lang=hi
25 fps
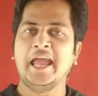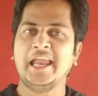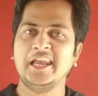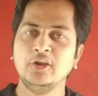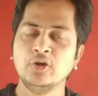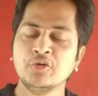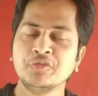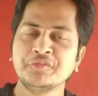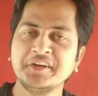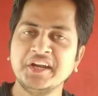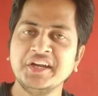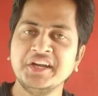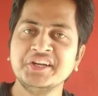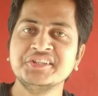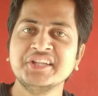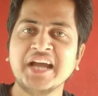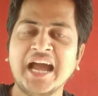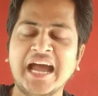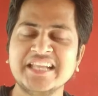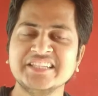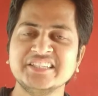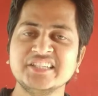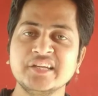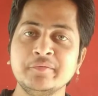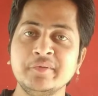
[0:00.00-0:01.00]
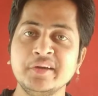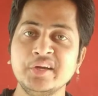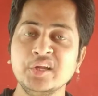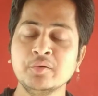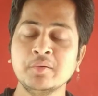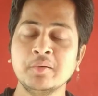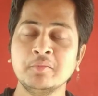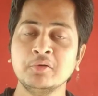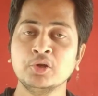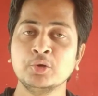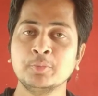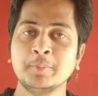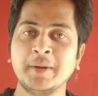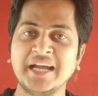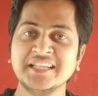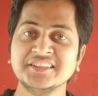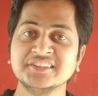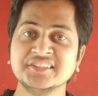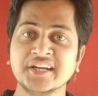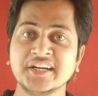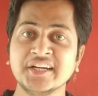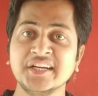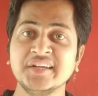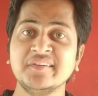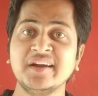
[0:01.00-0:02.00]
हेलो फ्रेंड्स आज की वीडियो में हम लोग बात
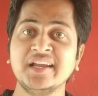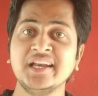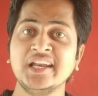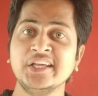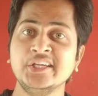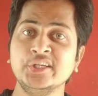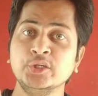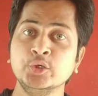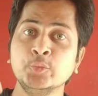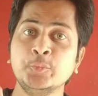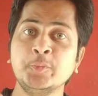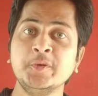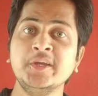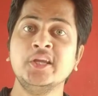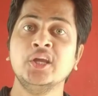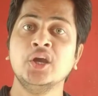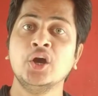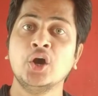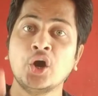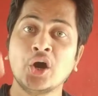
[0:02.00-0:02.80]
करने वाले यूपी